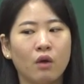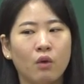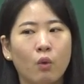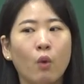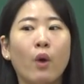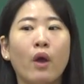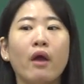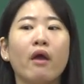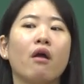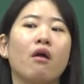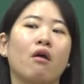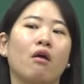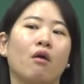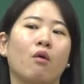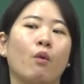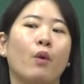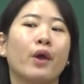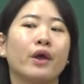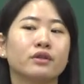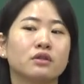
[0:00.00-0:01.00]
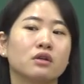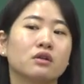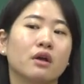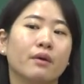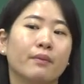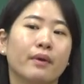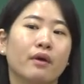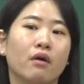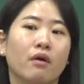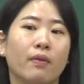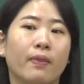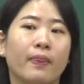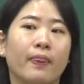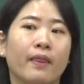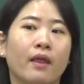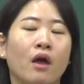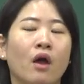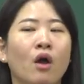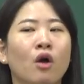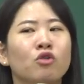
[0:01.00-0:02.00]
왜? 왜 괜찮냐면
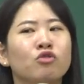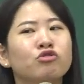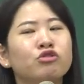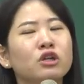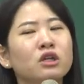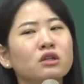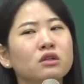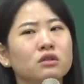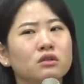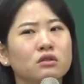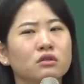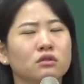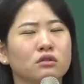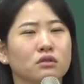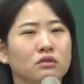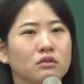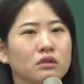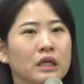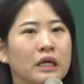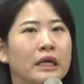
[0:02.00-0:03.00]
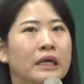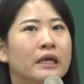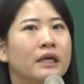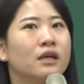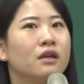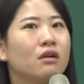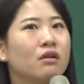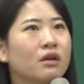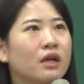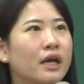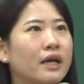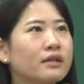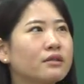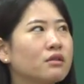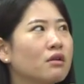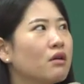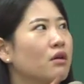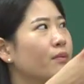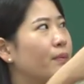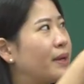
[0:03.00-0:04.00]
우리는 이렇게 해서